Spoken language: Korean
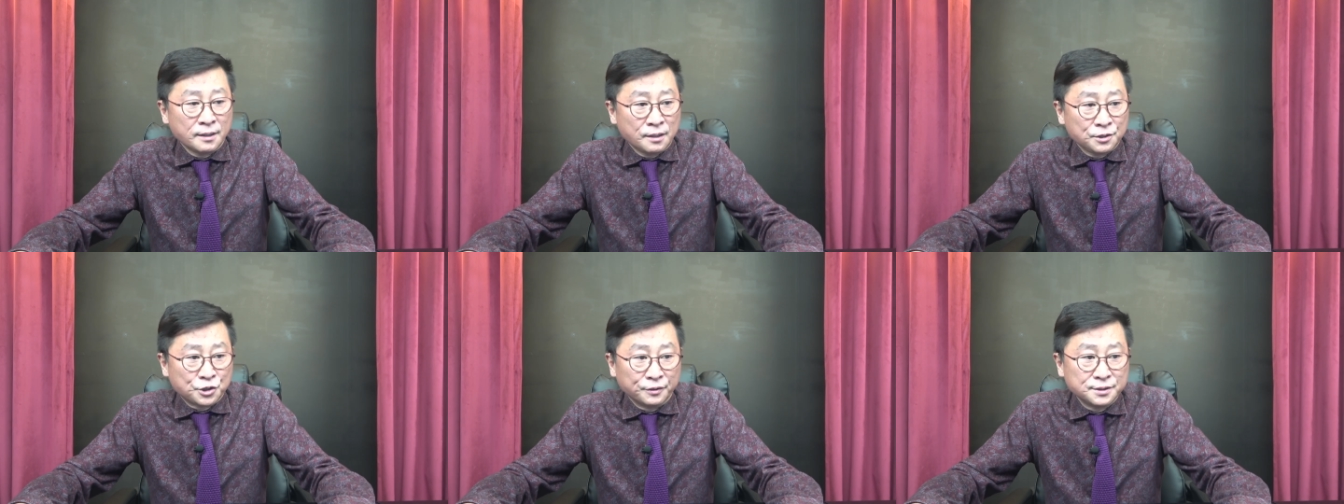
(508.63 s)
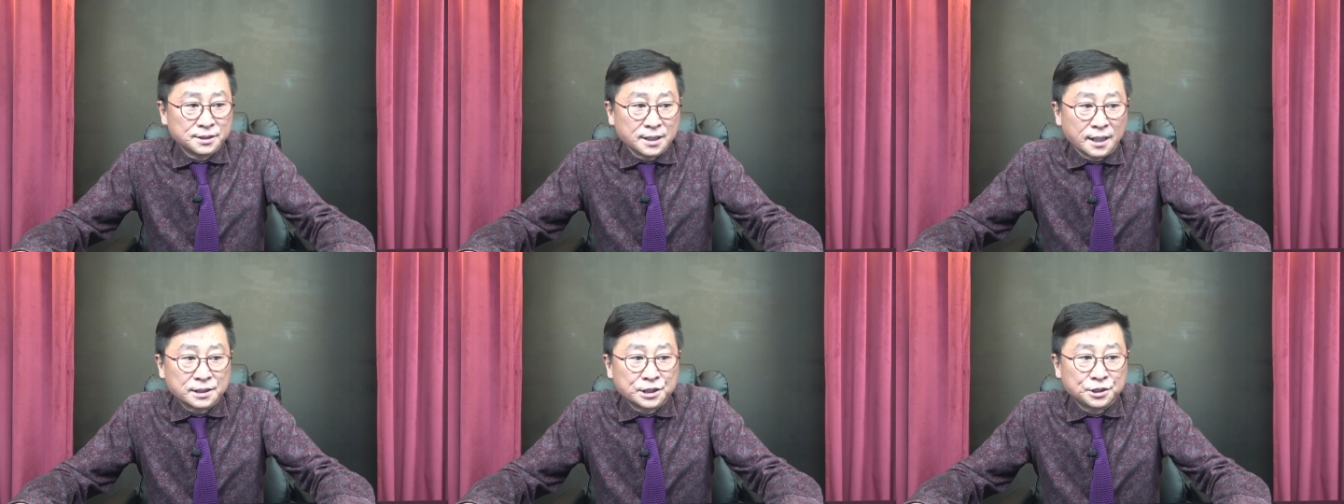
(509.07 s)

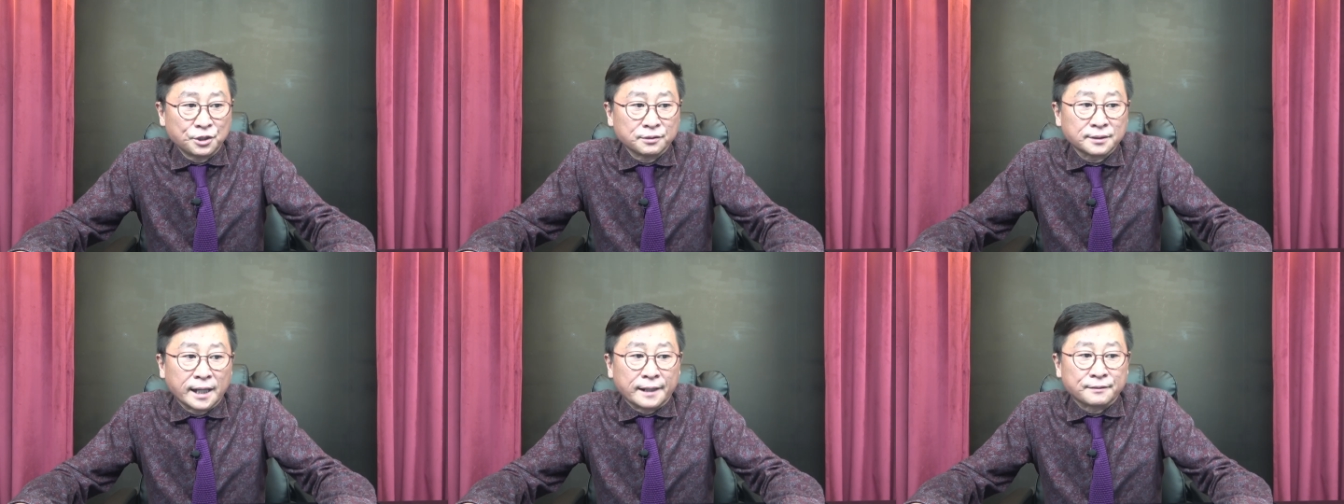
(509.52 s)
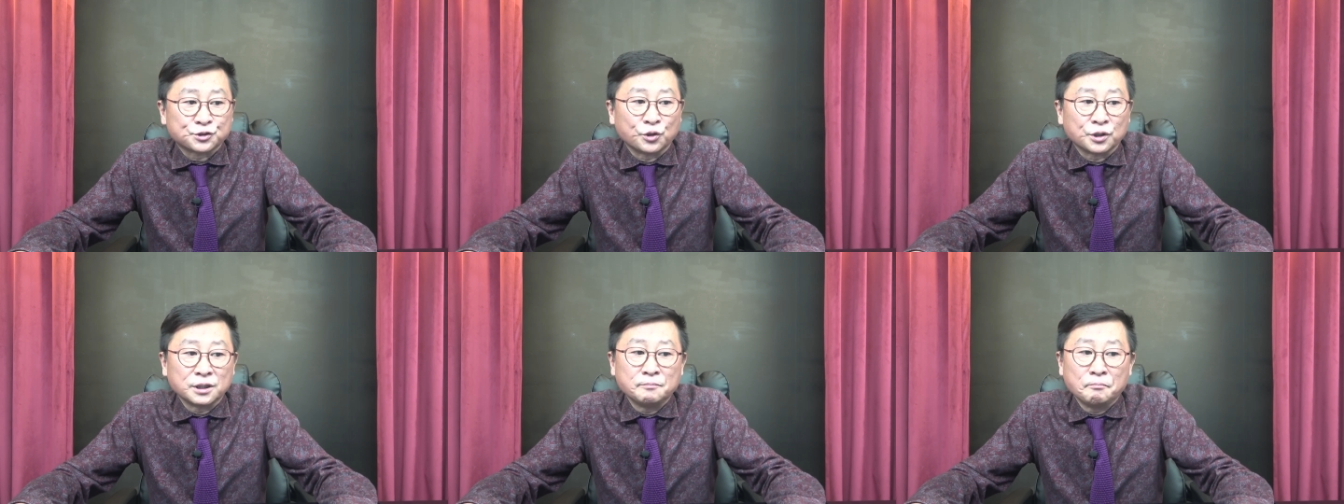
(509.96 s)
현재 실현
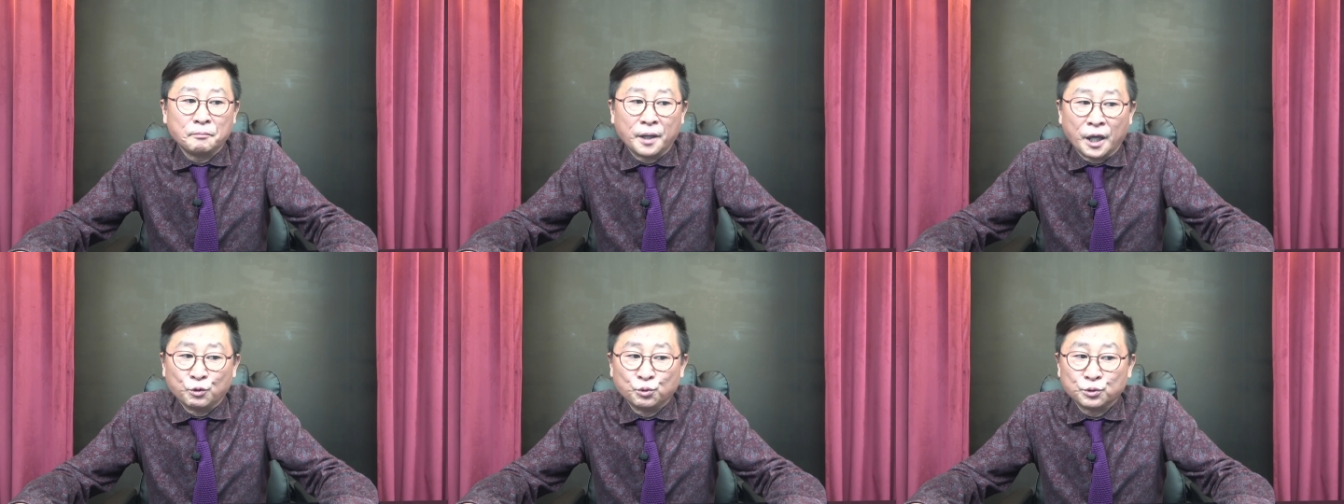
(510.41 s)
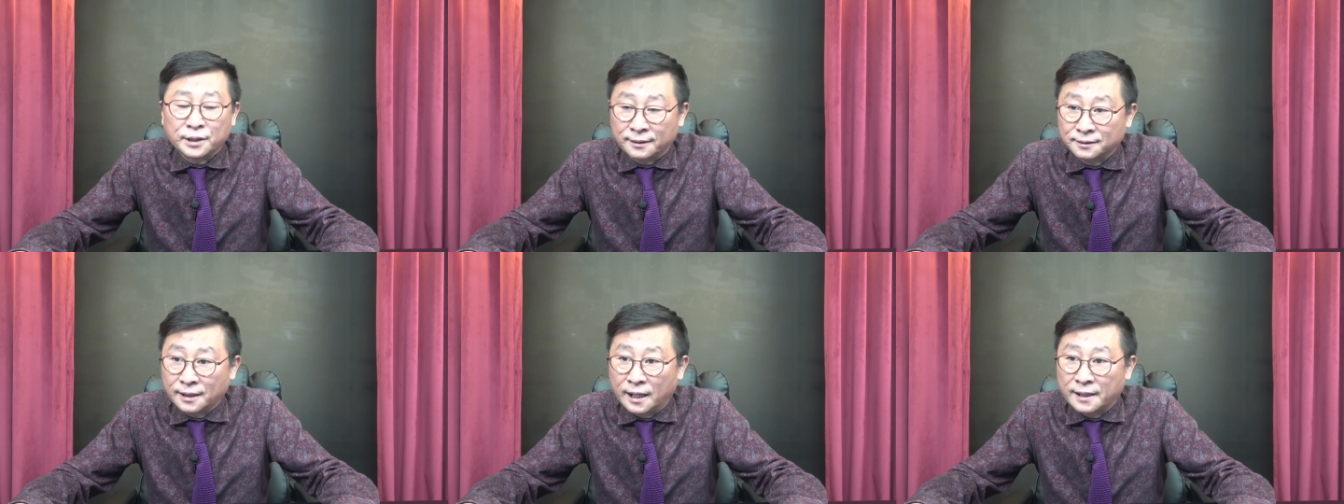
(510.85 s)
가능성이 매우
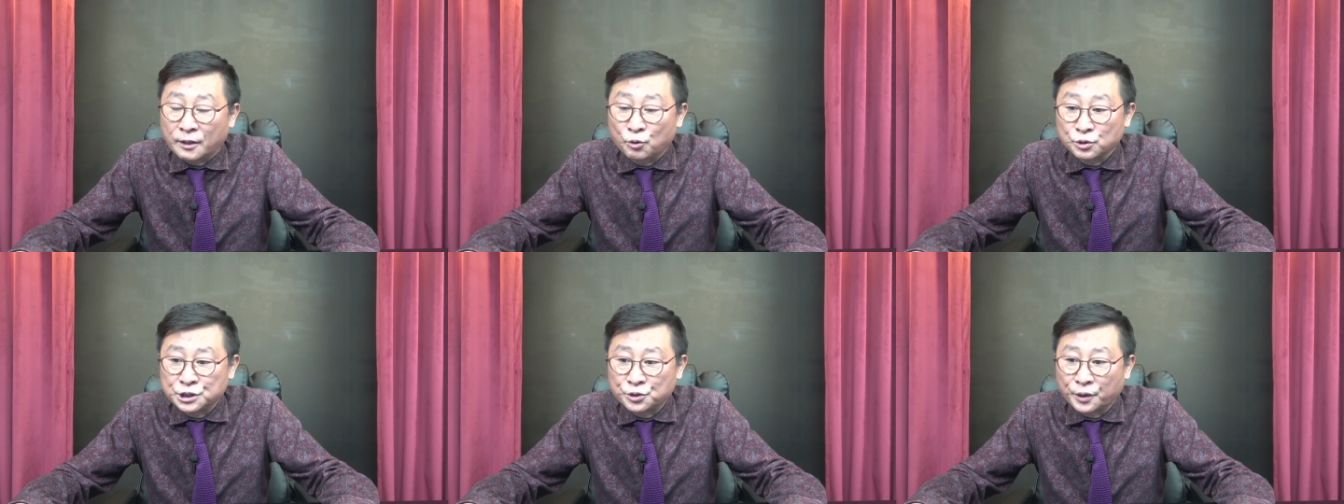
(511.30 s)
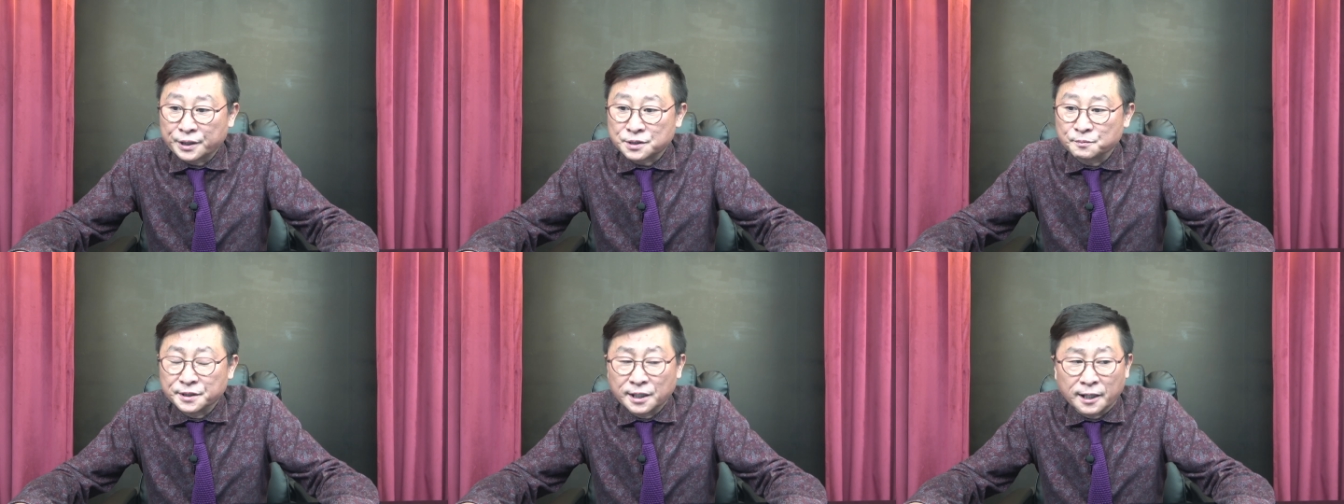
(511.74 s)
낮다라고
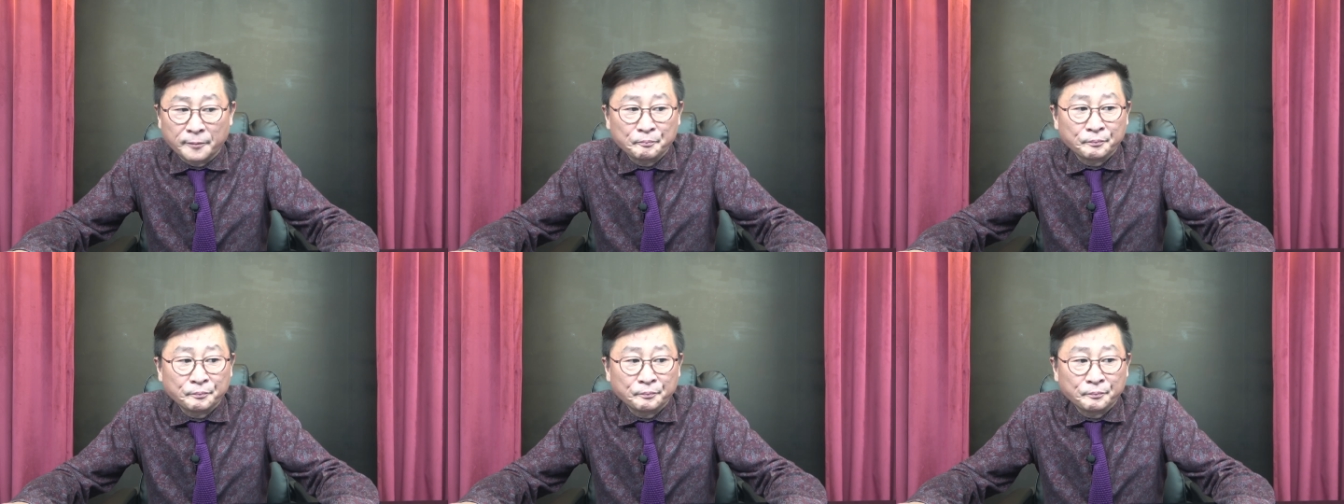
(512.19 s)
지적했습니다.